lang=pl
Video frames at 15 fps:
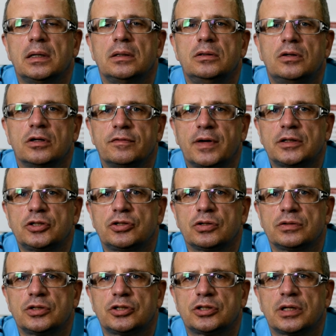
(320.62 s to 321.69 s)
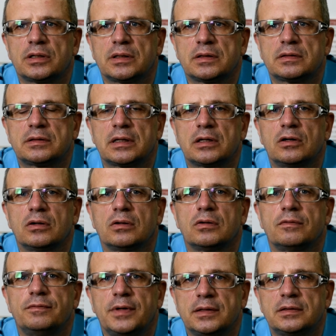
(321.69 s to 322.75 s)
do 2014
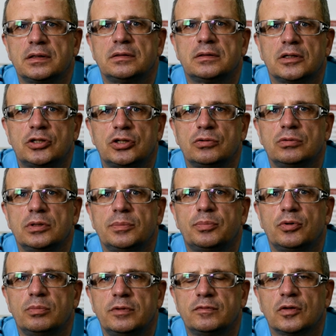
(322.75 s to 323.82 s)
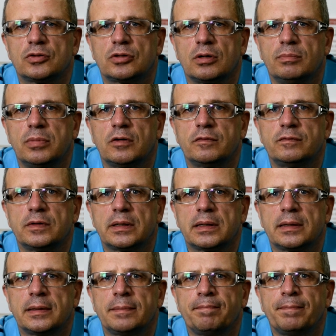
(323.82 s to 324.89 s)
więcej znaczyły próby
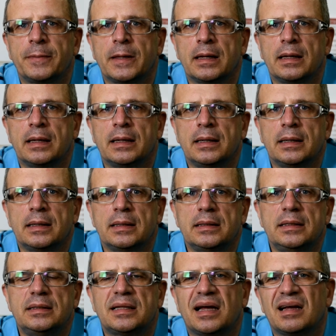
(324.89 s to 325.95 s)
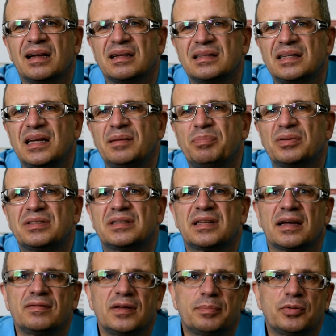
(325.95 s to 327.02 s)
wątrobowe, i na tej
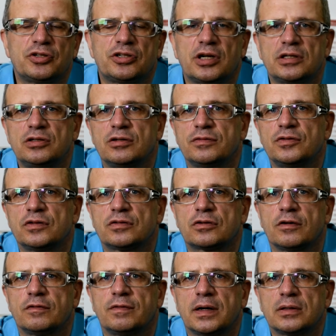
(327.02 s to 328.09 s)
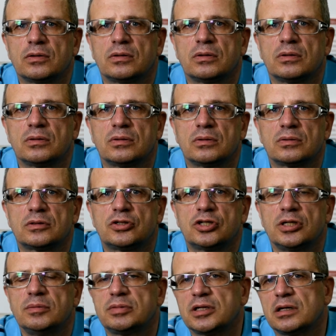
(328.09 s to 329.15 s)
podstawie pośrednio wnioskowano o
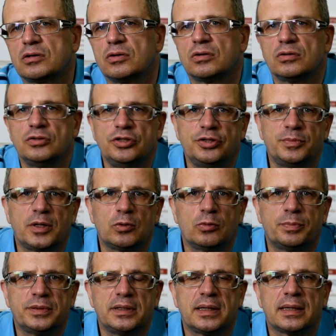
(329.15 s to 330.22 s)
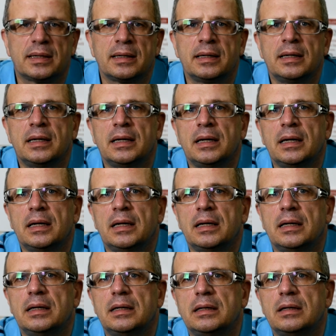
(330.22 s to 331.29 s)
czyimś alkoholizmie lub nie.
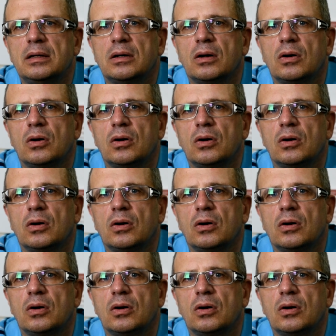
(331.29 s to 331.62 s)
Y,